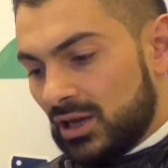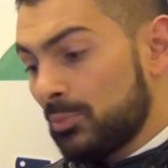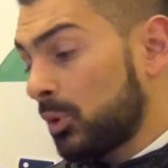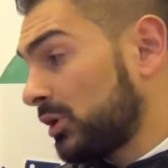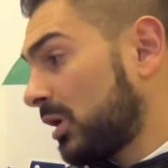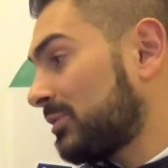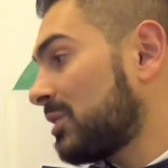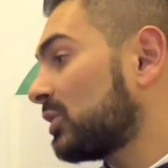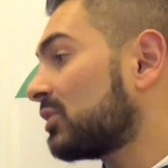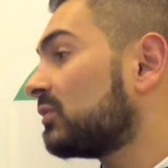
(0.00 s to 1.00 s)
e poi
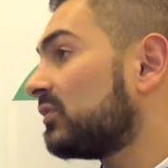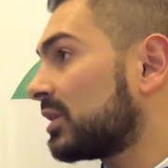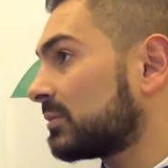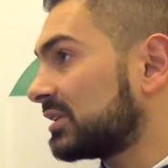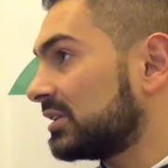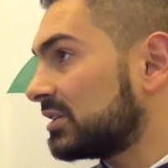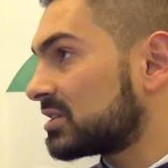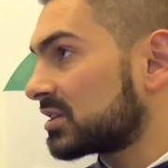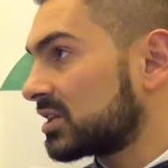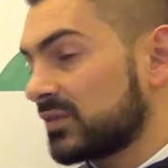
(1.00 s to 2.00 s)
abbiamo la conferma di
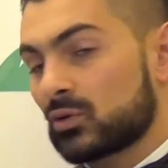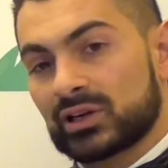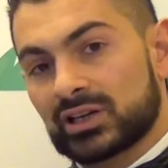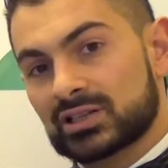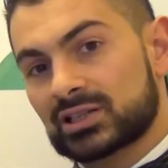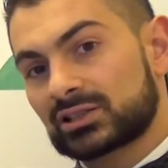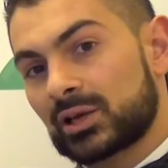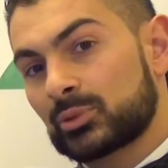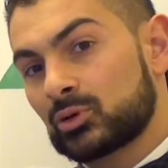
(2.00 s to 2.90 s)
iniziative quali la Startup